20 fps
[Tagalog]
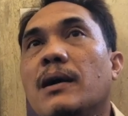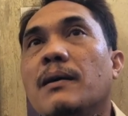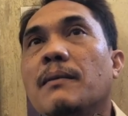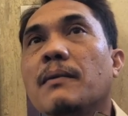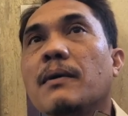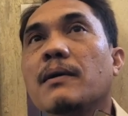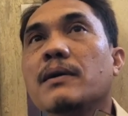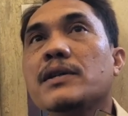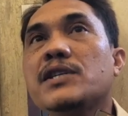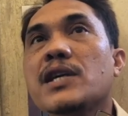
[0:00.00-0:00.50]

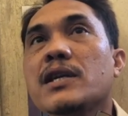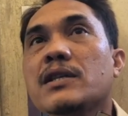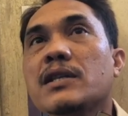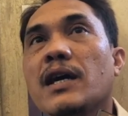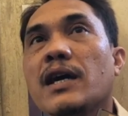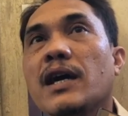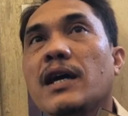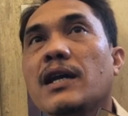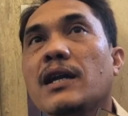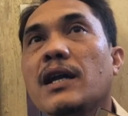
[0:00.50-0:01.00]
uh,
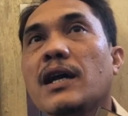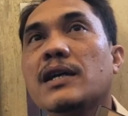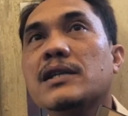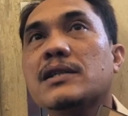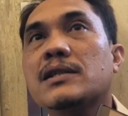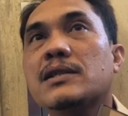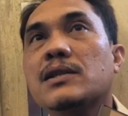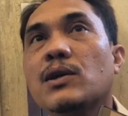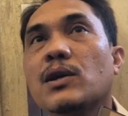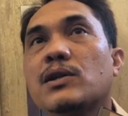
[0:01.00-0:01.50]
CTL
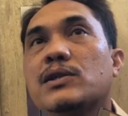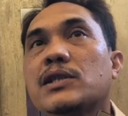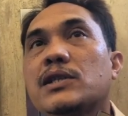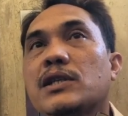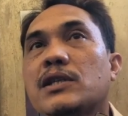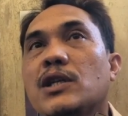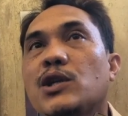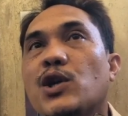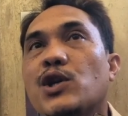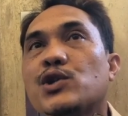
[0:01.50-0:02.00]
has, or oh,
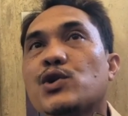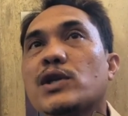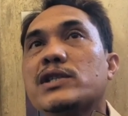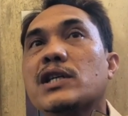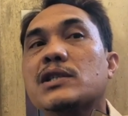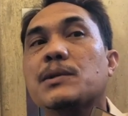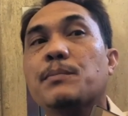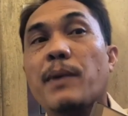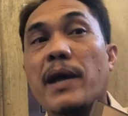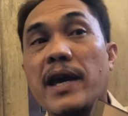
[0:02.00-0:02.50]
City Leon
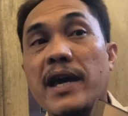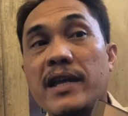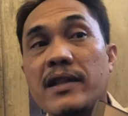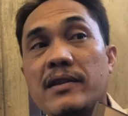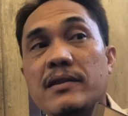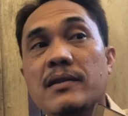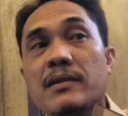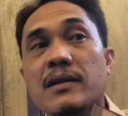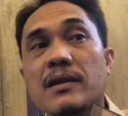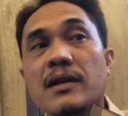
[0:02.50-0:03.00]
has
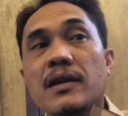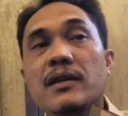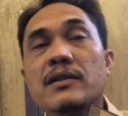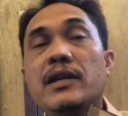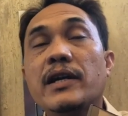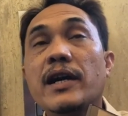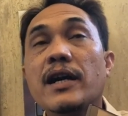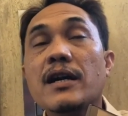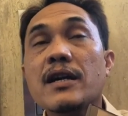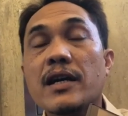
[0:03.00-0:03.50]
explained
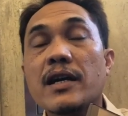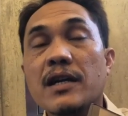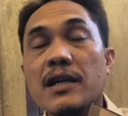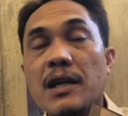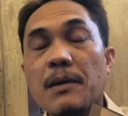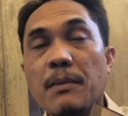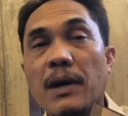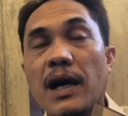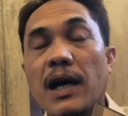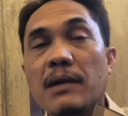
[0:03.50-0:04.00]
na earlier
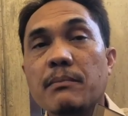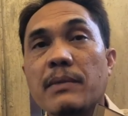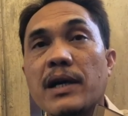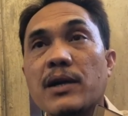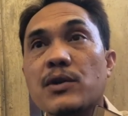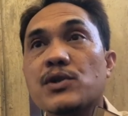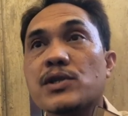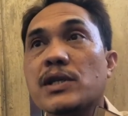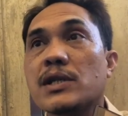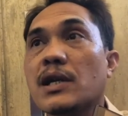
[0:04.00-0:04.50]
naman,
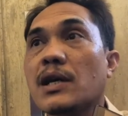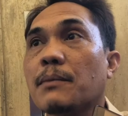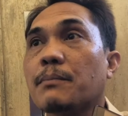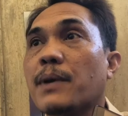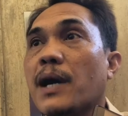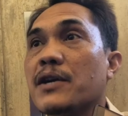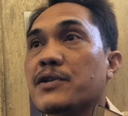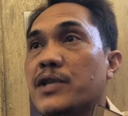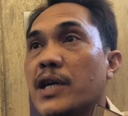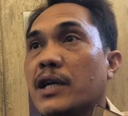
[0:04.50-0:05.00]
meron
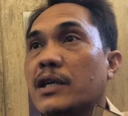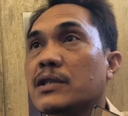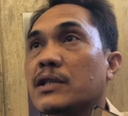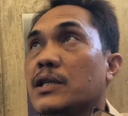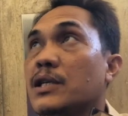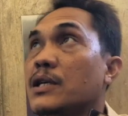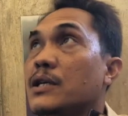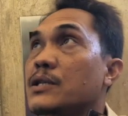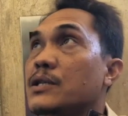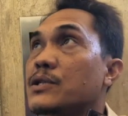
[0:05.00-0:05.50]
silang project
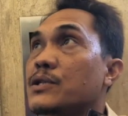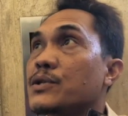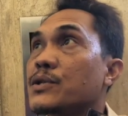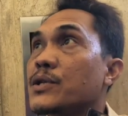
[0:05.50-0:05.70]
ni